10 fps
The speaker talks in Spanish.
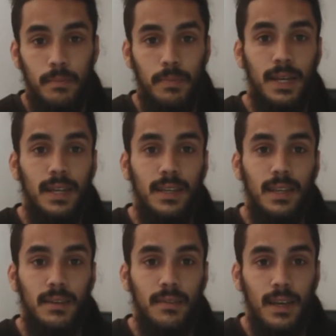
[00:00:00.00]
para
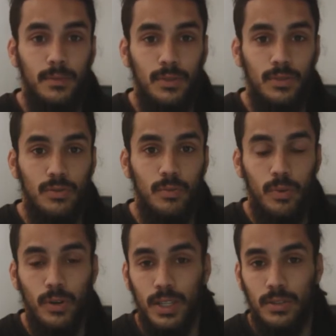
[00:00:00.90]
que veamos un
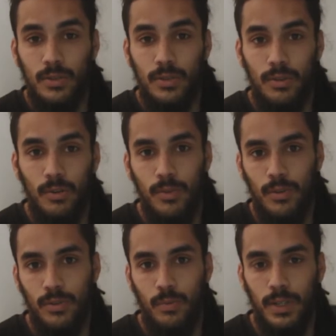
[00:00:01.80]
poquito cómo